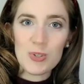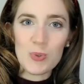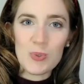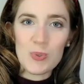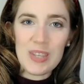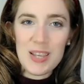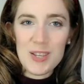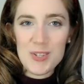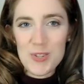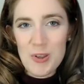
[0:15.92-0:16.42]
a
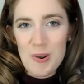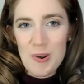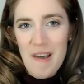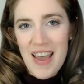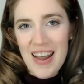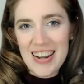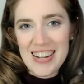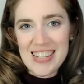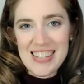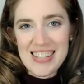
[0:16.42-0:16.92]
tutti, sono
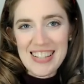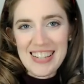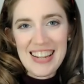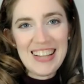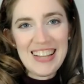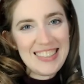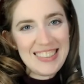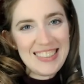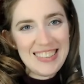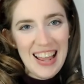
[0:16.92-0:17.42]

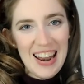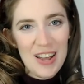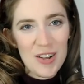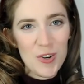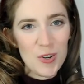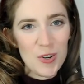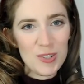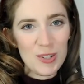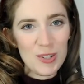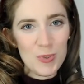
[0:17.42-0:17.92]
Ernestina dalla
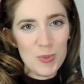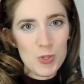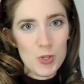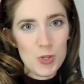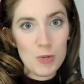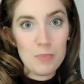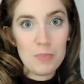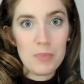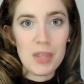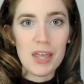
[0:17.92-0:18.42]
Corte
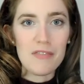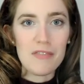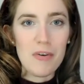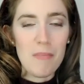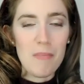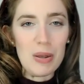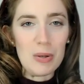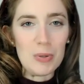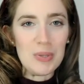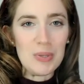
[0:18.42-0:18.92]
Lucio e
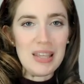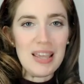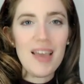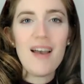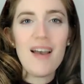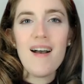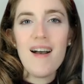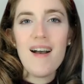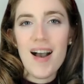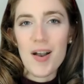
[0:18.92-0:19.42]
benvenuti
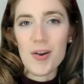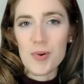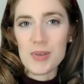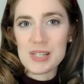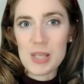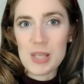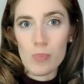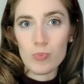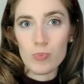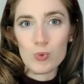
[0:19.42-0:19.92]
a
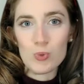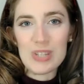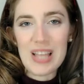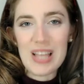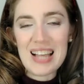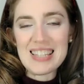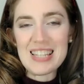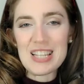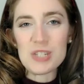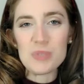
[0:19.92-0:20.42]
questa
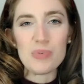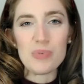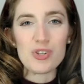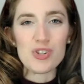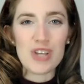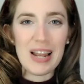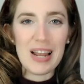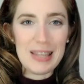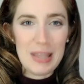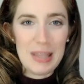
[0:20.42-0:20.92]
puntata
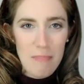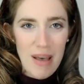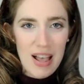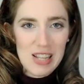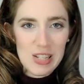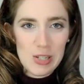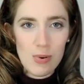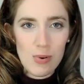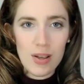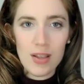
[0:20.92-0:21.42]
speciale di
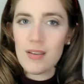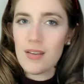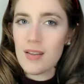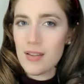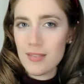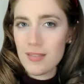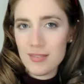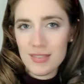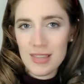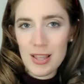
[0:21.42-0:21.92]
Pasqua
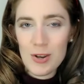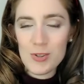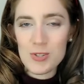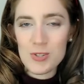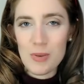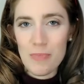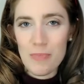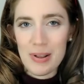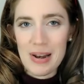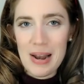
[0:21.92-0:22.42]
del
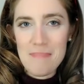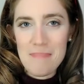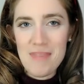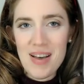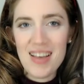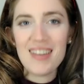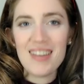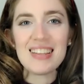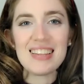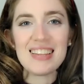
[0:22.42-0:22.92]
nostro
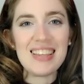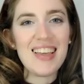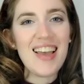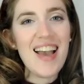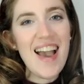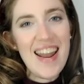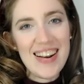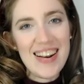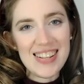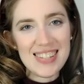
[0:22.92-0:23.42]
programma di
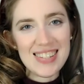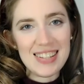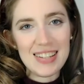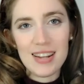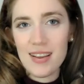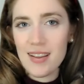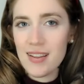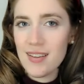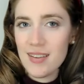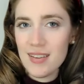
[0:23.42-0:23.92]

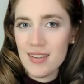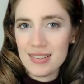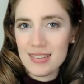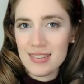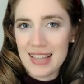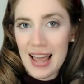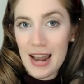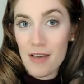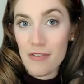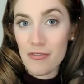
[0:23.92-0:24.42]
Ernestina
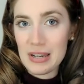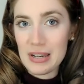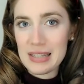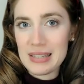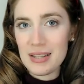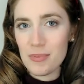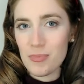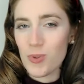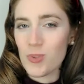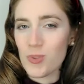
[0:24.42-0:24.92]
dalla fine
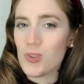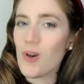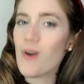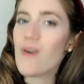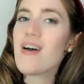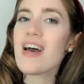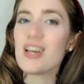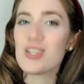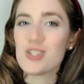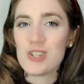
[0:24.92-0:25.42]
del
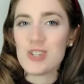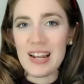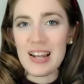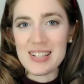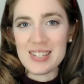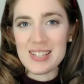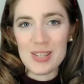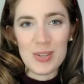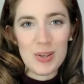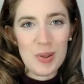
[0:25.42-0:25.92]
mondo,
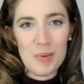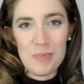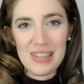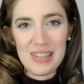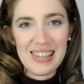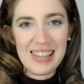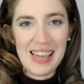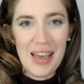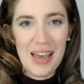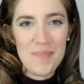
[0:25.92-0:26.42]
Eccellenze
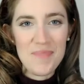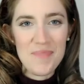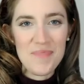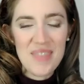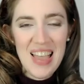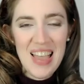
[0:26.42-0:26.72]
Dolomitiche,